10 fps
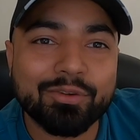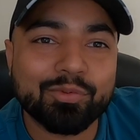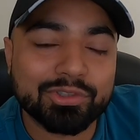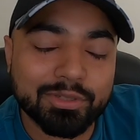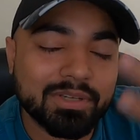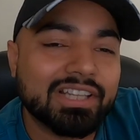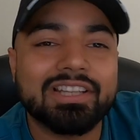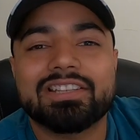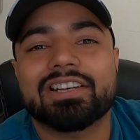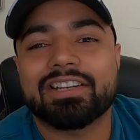था उससे भी
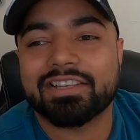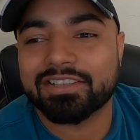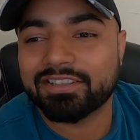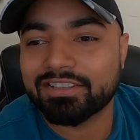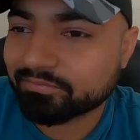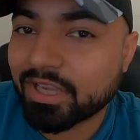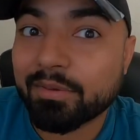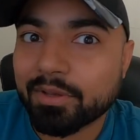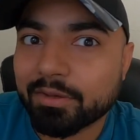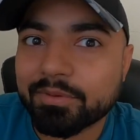गंदा चल रहा है पहले
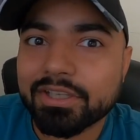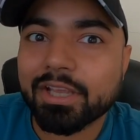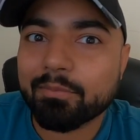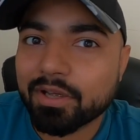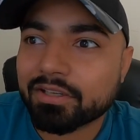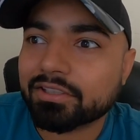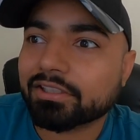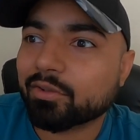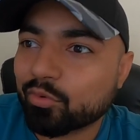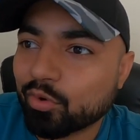मैं अभी एक बार
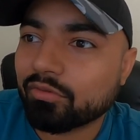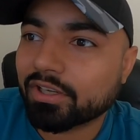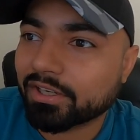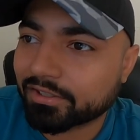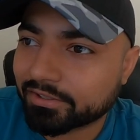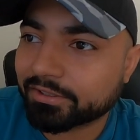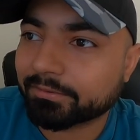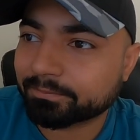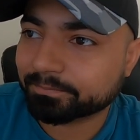देखता हूँ कॉल वगैरह करके